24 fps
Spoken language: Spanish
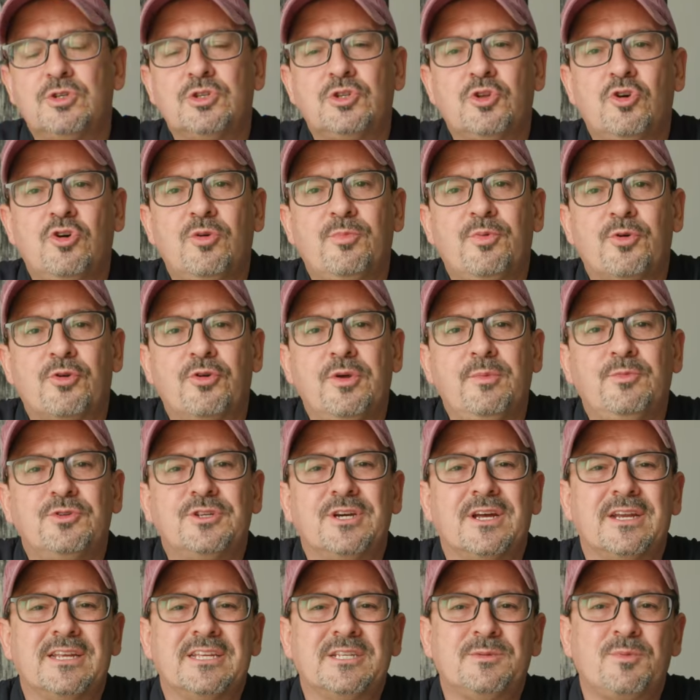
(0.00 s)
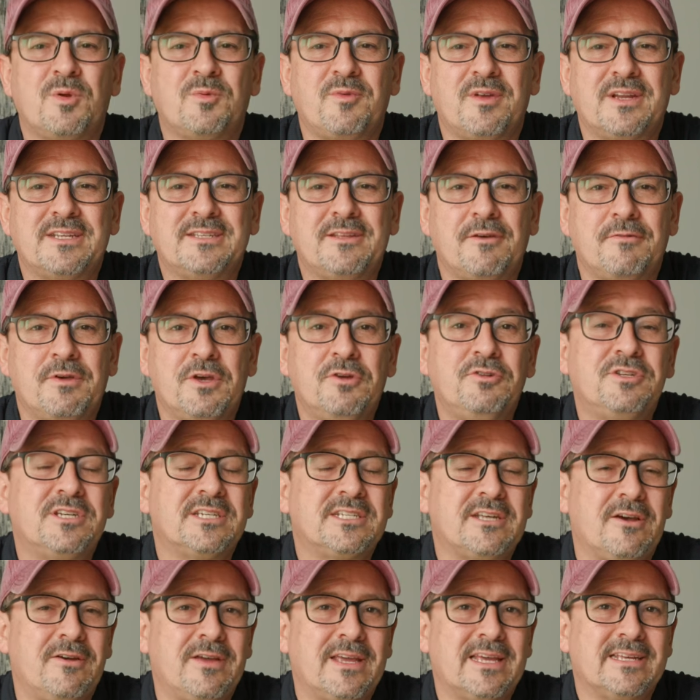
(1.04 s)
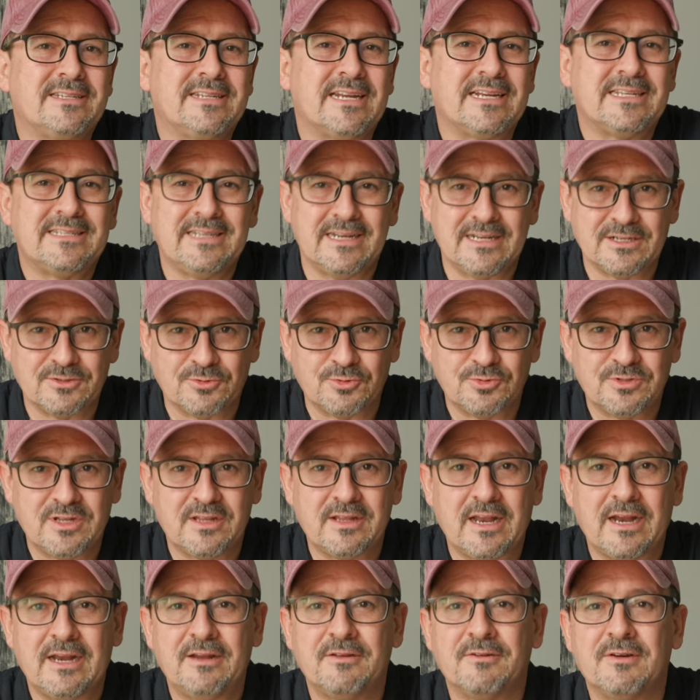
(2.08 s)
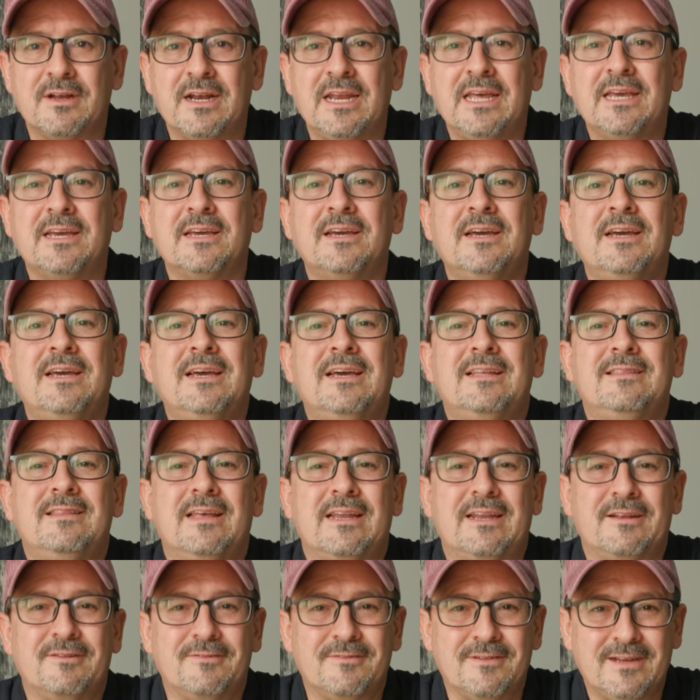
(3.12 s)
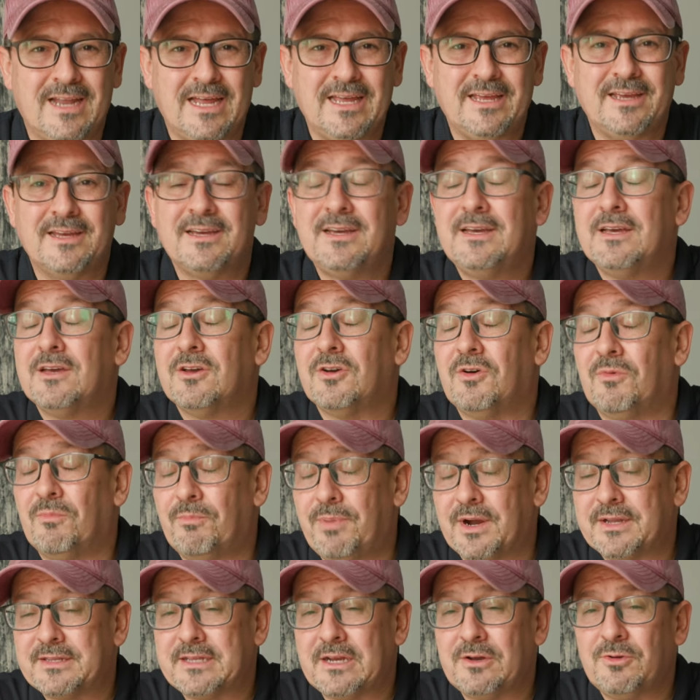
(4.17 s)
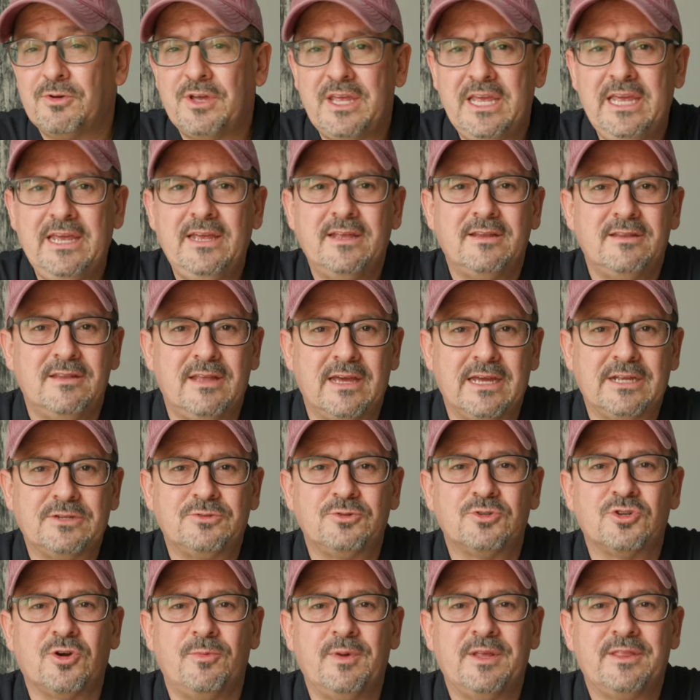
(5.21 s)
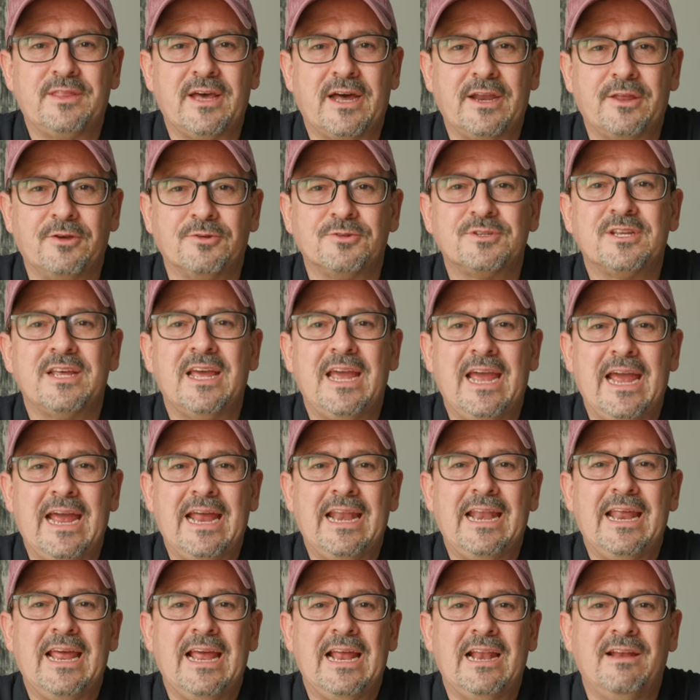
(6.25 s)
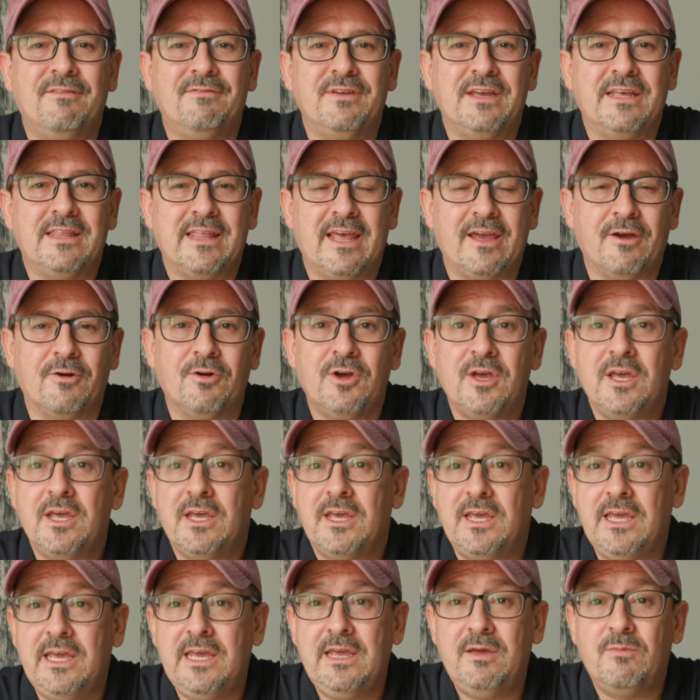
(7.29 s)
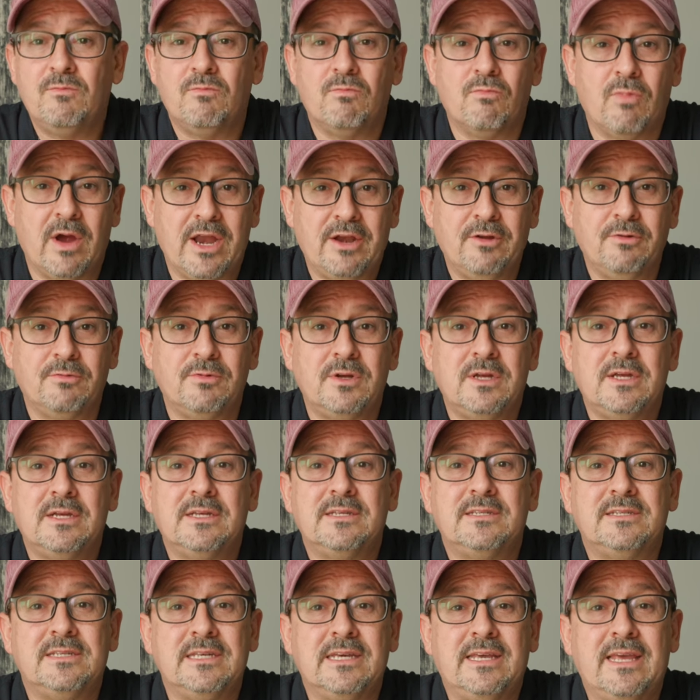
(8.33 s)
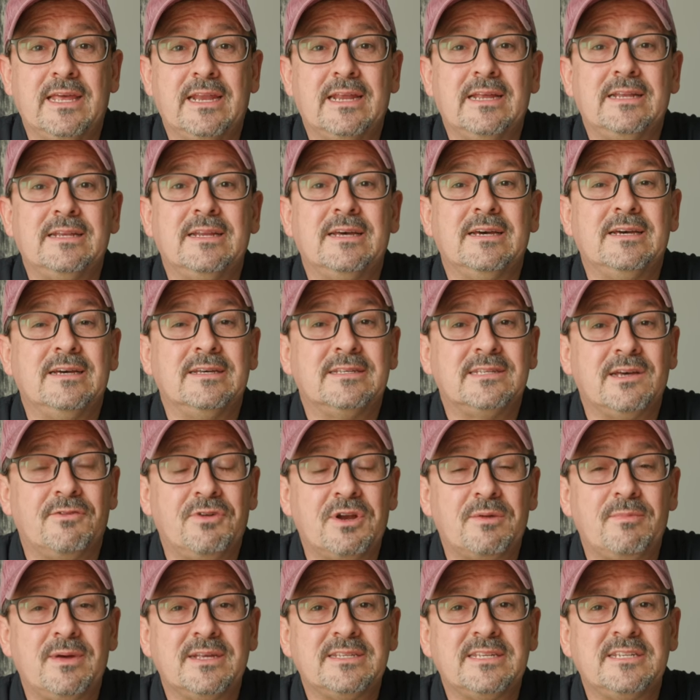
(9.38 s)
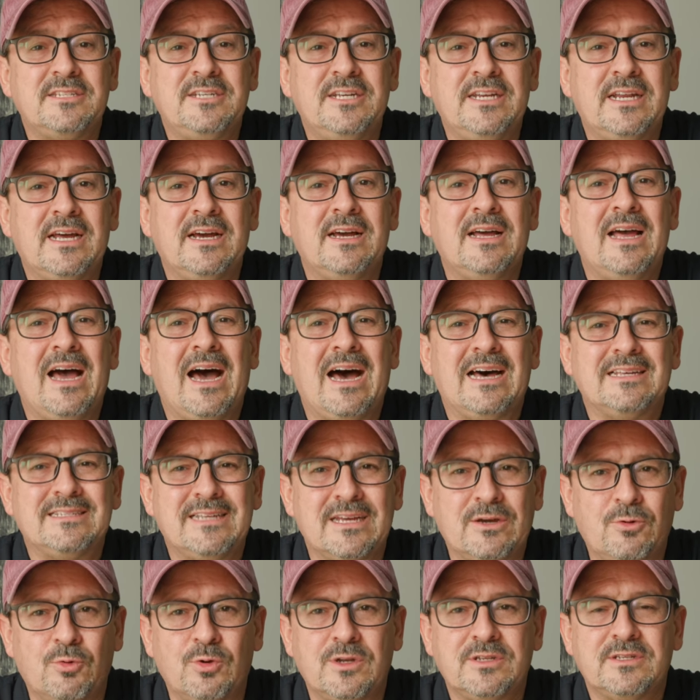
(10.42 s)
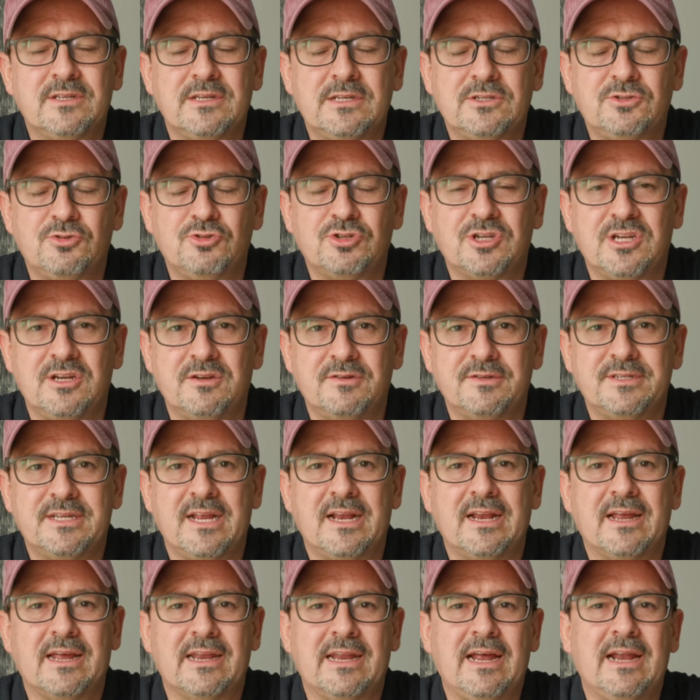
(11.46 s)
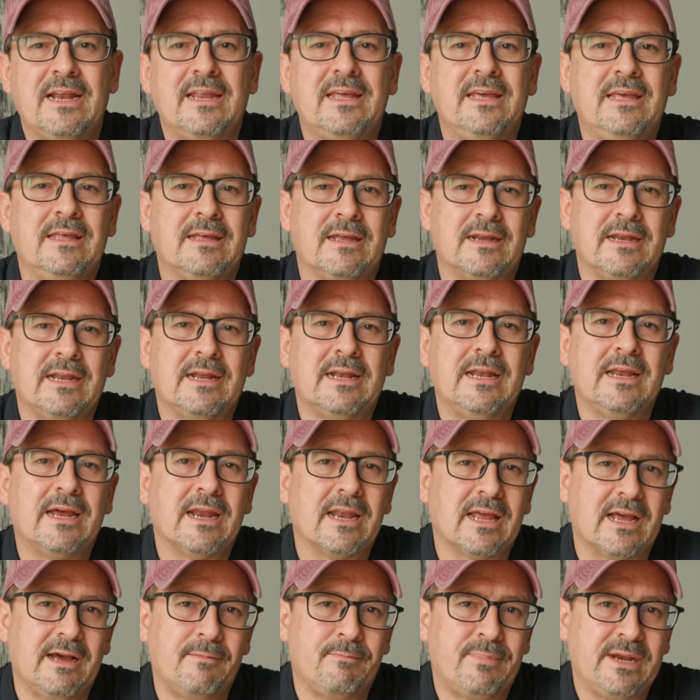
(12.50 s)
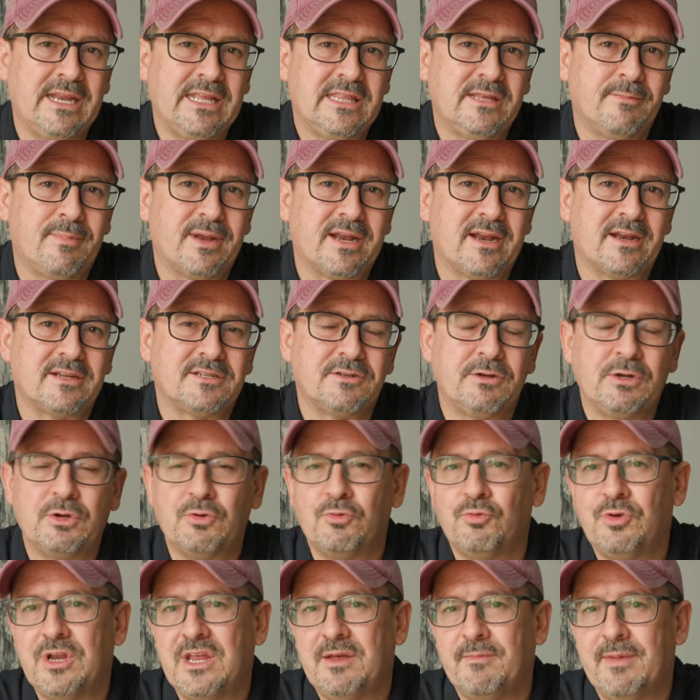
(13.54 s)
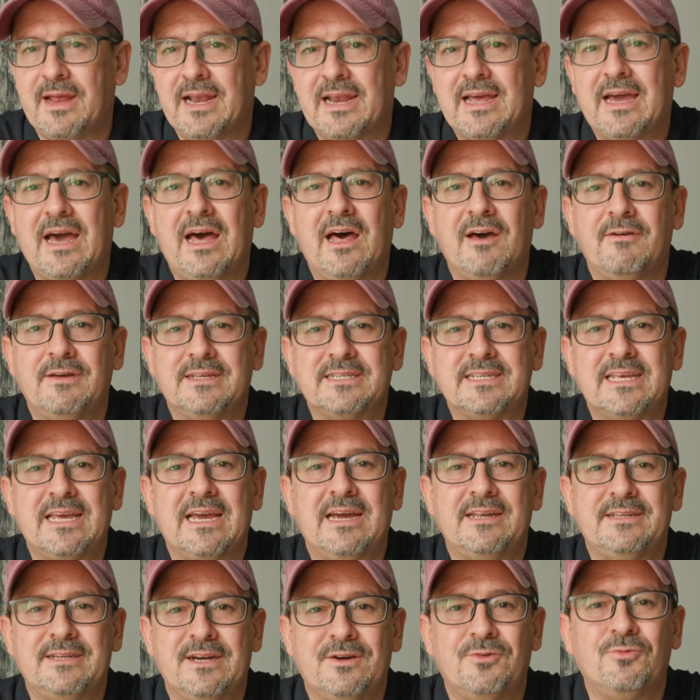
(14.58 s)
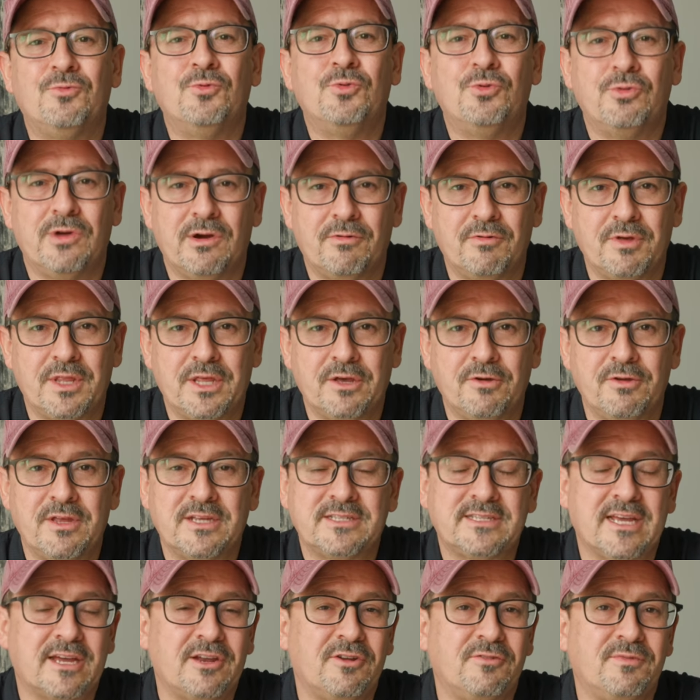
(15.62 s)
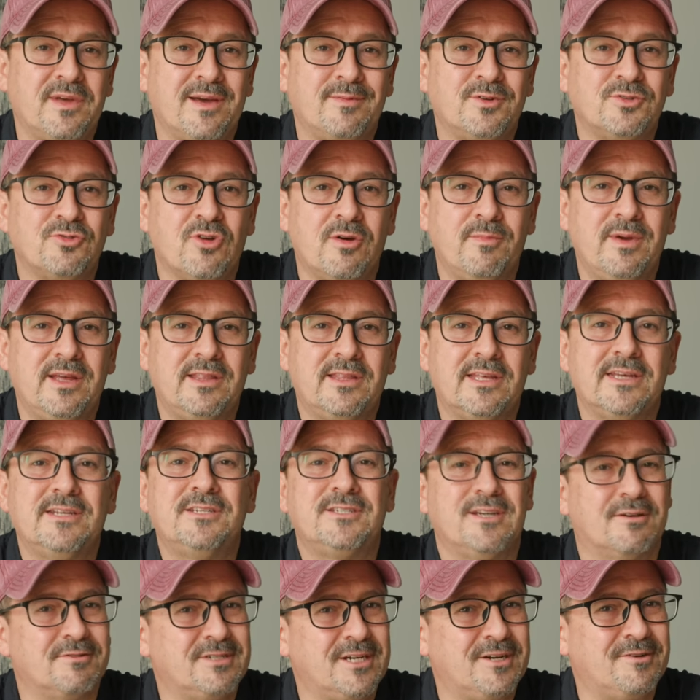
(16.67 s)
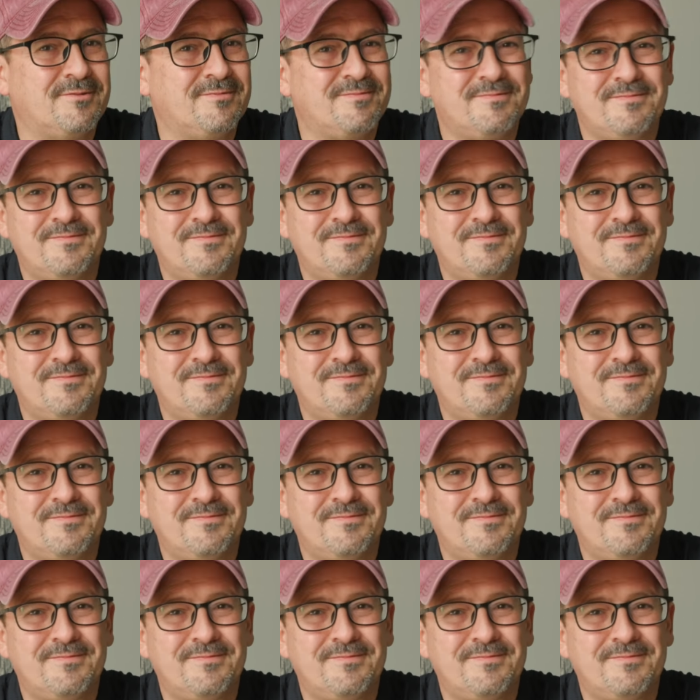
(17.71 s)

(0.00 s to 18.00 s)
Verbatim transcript: es todo por hoy. Muchas gracias por ver este video y ya saben qué hacer. Si les gusta, denle un clic, denle un like, compártanlo y dejen sus comentarios en el video. Y bueno, si quieren eh, saber más de China, asegúrense de suscribirse al canal y darle clic a la campanita para recibir un email cada vez que haya un nuevo video. Y hasta que nos veamos nuevamente, chao chao.